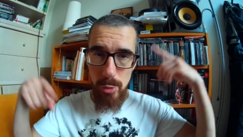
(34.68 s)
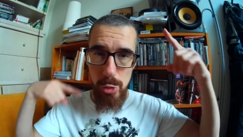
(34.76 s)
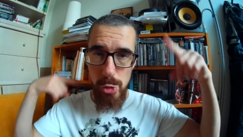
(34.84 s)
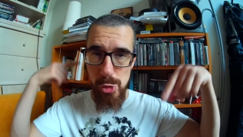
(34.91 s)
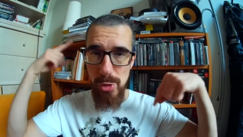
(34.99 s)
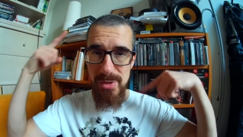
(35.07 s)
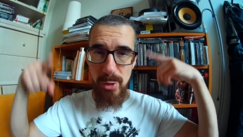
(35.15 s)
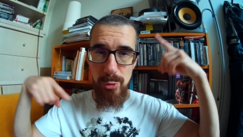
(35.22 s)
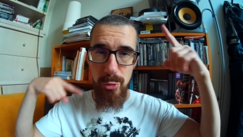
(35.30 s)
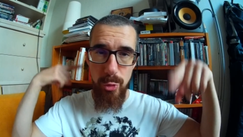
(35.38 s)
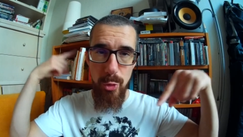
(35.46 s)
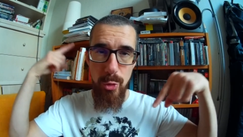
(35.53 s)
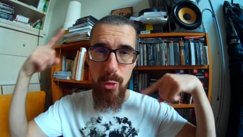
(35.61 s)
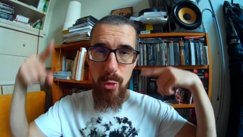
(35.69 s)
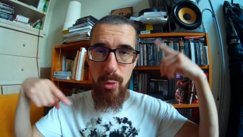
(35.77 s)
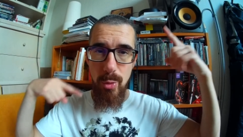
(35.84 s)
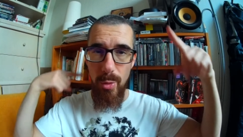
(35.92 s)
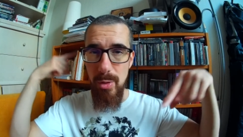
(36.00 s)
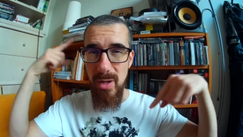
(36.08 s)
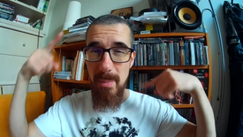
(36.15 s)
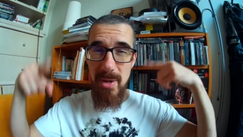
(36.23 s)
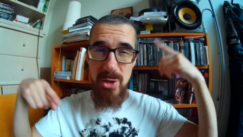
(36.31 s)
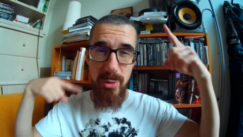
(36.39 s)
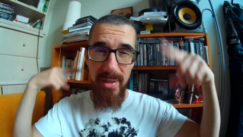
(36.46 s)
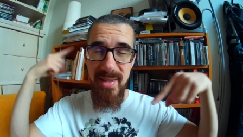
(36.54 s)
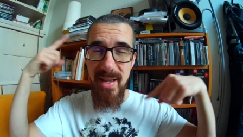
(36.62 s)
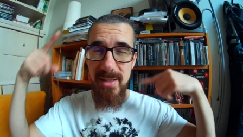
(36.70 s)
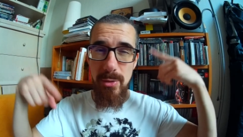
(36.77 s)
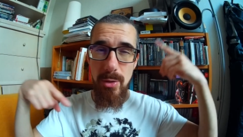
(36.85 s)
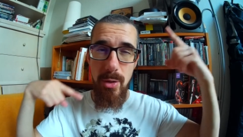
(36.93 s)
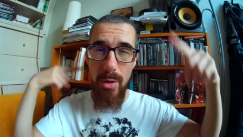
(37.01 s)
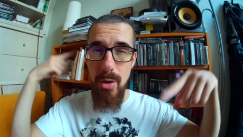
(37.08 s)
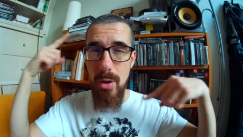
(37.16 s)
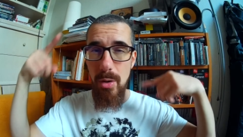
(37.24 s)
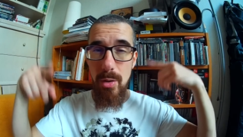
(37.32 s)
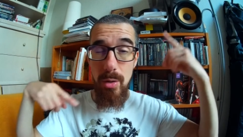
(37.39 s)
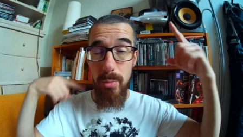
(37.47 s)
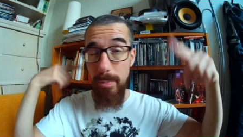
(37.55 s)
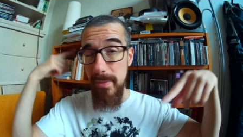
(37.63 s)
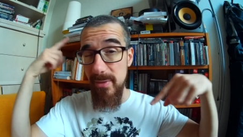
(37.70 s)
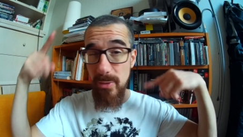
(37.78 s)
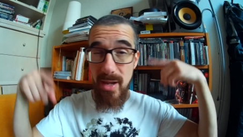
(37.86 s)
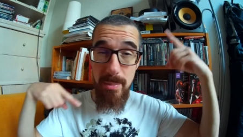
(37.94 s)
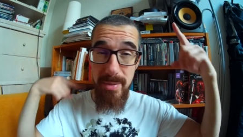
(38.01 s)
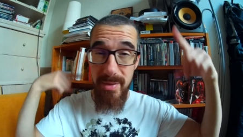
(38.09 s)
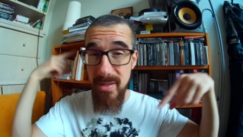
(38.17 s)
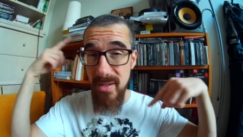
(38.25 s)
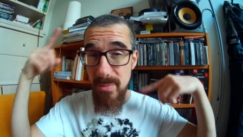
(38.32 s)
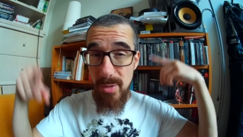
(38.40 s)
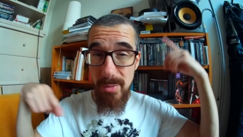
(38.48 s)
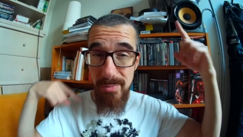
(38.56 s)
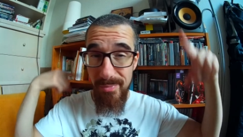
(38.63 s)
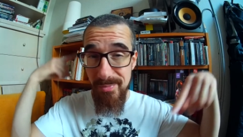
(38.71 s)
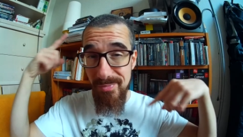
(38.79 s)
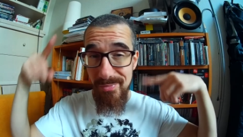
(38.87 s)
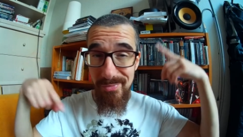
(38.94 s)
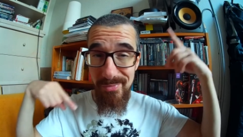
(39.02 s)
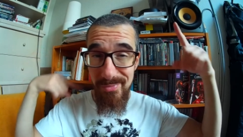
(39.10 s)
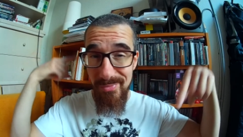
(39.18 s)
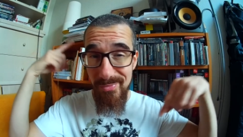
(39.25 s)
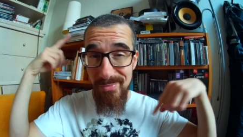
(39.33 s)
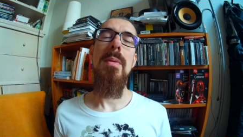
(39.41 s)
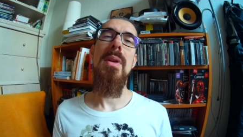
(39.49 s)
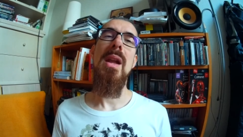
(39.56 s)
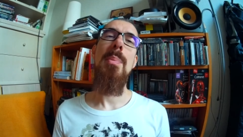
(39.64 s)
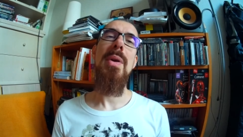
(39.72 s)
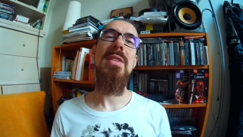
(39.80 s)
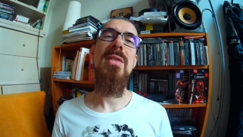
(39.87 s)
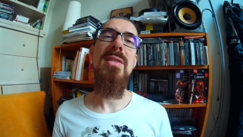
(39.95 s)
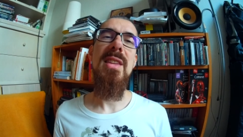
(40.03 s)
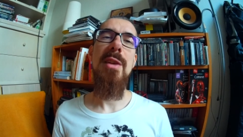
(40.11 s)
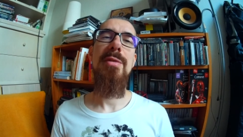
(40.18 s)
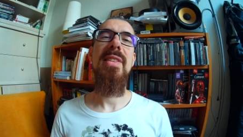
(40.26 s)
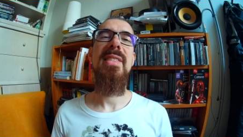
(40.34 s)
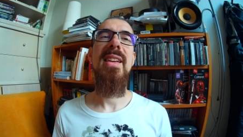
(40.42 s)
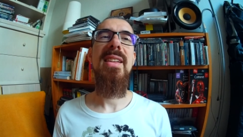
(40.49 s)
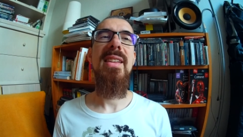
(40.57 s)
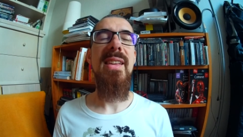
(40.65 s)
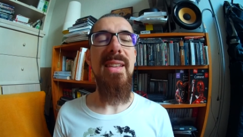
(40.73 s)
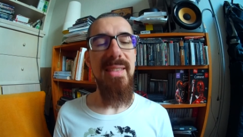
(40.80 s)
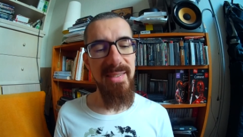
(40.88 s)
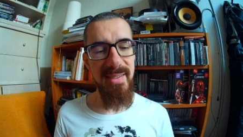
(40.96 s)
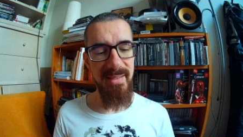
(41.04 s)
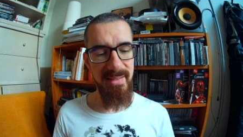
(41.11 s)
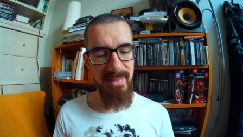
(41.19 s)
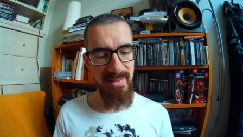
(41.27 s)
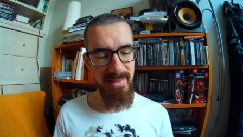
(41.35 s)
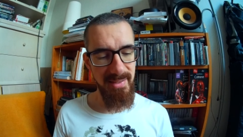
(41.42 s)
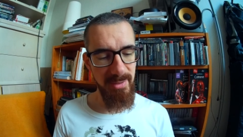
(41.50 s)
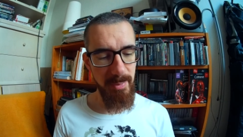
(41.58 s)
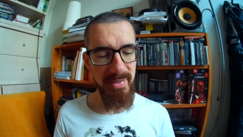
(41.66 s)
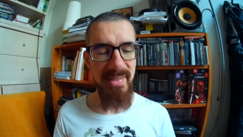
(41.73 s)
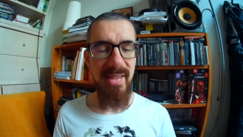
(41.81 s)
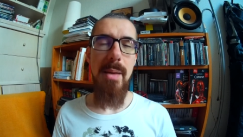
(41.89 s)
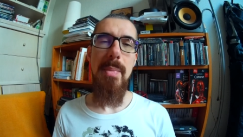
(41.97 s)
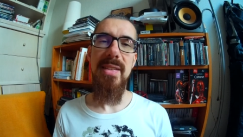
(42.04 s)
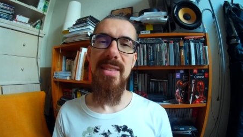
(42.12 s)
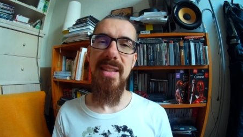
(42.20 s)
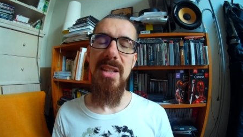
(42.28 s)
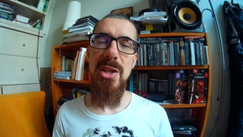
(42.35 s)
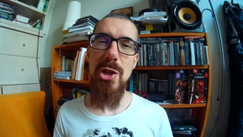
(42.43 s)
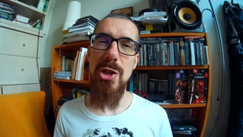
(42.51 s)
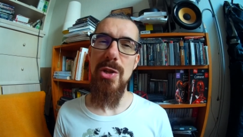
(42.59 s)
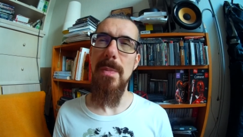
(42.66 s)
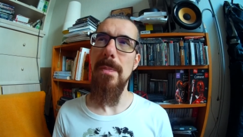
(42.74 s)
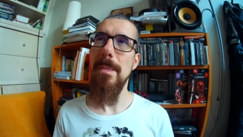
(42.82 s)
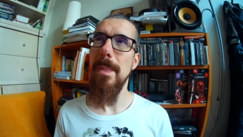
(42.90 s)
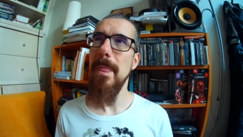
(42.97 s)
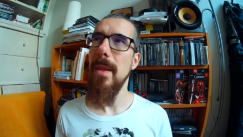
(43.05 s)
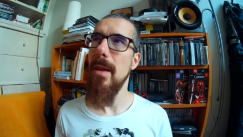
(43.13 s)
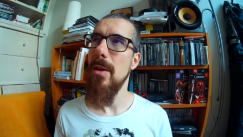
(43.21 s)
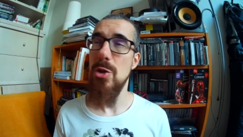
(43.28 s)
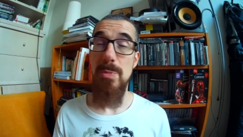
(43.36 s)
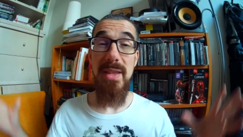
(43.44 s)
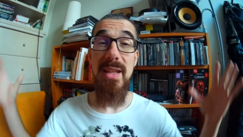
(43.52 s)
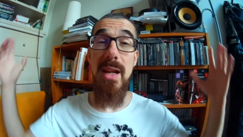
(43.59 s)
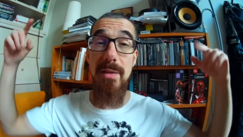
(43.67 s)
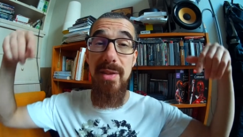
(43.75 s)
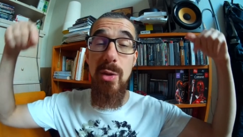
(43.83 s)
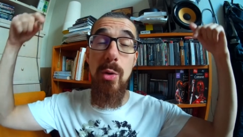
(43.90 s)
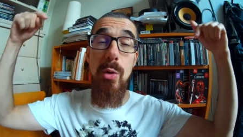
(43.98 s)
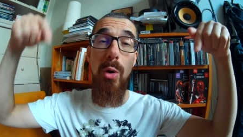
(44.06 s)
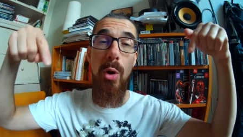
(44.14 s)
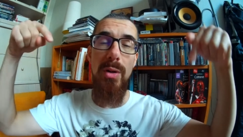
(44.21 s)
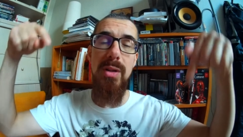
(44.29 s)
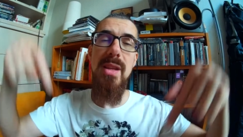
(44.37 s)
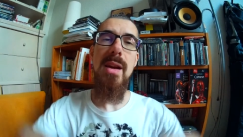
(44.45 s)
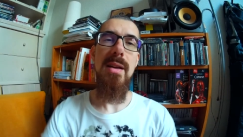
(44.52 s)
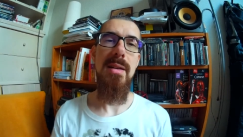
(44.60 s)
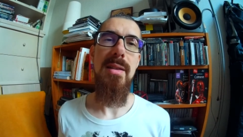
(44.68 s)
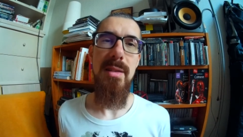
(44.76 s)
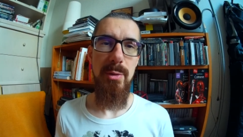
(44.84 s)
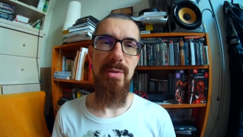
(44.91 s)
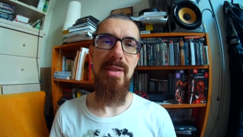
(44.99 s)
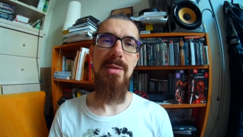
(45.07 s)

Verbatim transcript: Sortir du lot, la majorité à tort, mise en abîme. La personne qui a fait ce TEDx, euh, qui se passait à Maastricht, euh, je mettrai la vidéo en lien de cette